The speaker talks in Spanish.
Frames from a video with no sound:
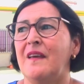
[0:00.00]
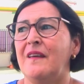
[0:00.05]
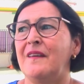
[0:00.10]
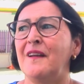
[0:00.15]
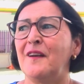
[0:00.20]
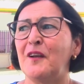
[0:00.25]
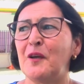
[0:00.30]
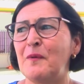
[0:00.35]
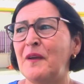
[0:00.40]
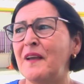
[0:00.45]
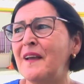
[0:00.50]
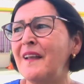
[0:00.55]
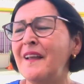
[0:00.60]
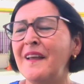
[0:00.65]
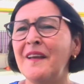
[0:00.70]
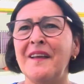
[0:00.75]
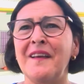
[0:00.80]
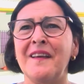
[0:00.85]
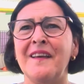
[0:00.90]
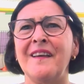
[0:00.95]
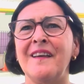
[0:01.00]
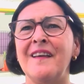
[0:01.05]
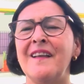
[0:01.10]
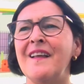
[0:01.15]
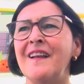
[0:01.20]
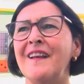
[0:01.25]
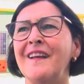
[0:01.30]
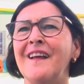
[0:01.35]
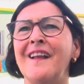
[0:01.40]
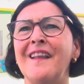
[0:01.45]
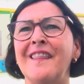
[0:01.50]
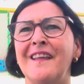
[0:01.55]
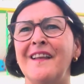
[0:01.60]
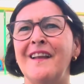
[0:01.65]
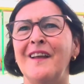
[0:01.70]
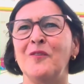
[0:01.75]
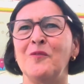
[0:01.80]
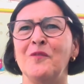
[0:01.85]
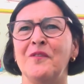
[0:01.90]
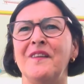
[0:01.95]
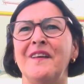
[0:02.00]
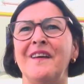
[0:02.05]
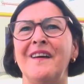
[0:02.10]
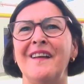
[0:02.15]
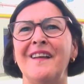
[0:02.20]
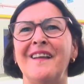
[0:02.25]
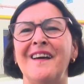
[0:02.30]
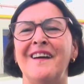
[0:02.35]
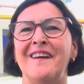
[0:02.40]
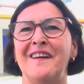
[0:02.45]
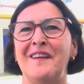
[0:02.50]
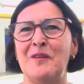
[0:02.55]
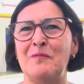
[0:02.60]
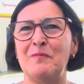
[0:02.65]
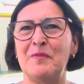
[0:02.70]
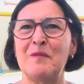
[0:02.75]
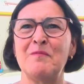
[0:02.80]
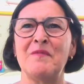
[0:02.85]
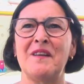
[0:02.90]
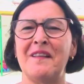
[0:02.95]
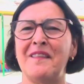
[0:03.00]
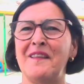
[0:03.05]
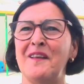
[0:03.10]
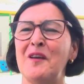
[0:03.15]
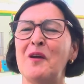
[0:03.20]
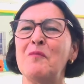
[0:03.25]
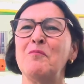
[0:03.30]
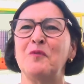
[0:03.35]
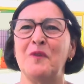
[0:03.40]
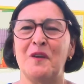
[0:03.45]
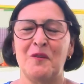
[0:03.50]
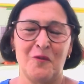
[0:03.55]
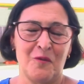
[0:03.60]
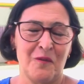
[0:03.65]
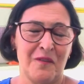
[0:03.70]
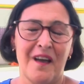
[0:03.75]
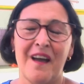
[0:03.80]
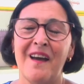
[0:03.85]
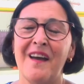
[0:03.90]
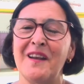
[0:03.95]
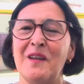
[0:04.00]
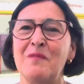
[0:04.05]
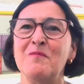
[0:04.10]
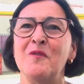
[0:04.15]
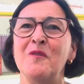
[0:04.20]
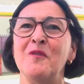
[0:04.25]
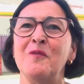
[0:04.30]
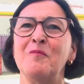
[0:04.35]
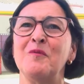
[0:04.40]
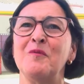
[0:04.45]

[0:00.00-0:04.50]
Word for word: Y el que venga el alcalde y la concejala el primer día, pues nos da ánimo